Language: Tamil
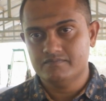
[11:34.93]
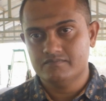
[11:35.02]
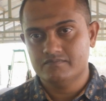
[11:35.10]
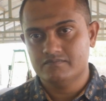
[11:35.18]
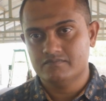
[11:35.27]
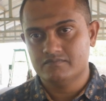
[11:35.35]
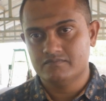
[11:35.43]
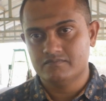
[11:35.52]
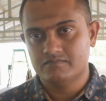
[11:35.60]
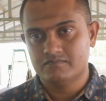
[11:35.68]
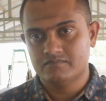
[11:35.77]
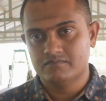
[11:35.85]
வந்து ப்ரிஃபர்
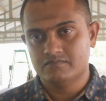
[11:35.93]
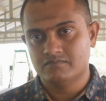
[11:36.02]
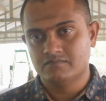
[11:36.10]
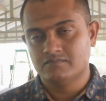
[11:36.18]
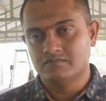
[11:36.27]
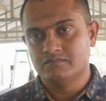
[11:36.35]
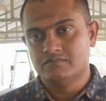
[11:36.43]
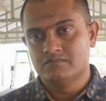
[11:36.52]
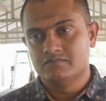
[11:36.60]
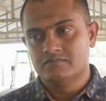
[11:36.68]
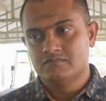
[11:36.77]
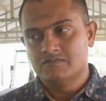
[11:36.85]
வாங்கி வளர்த்தலாமா
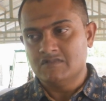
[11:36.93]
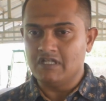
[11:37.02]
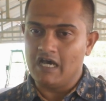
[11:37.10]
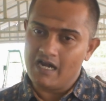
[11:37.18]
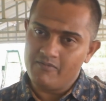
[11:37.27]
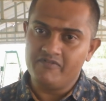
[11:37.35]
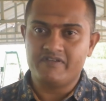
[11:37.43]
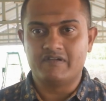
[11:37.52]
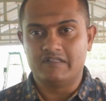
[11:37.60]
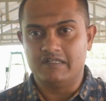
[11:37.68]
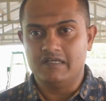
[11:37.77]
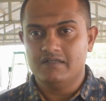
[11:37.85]
தாராளமாக வாங்கி
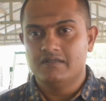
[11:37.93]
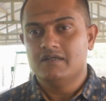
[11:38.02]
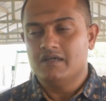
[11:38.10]
வளர்த்தலாம்